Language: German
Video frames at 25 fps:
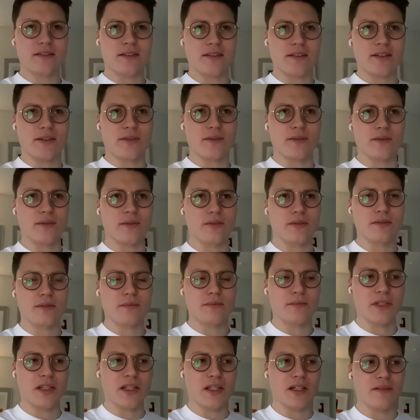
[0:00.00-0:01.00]
Also
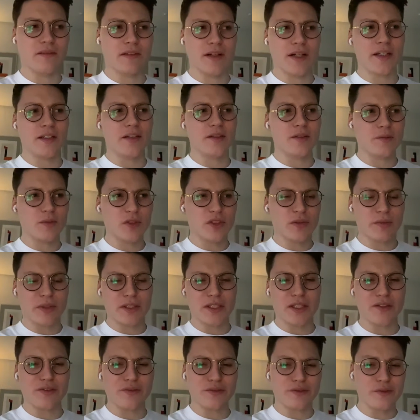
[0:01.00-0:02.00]
mittlerweile muss man
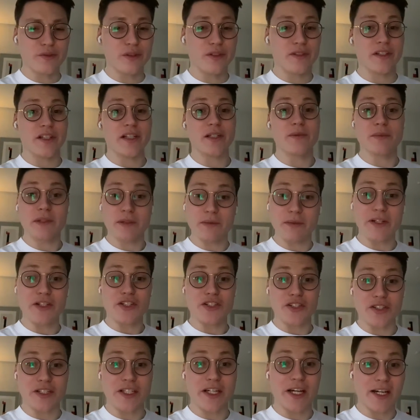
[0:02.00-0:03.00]
ja für seine
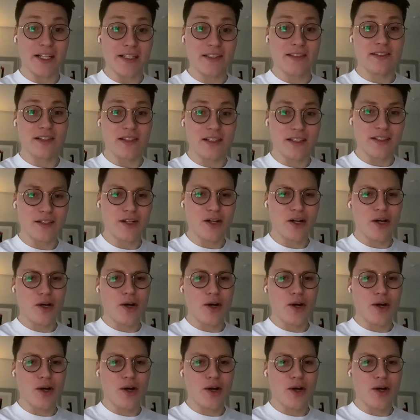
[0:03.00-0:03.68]
Mitmenschen da sein,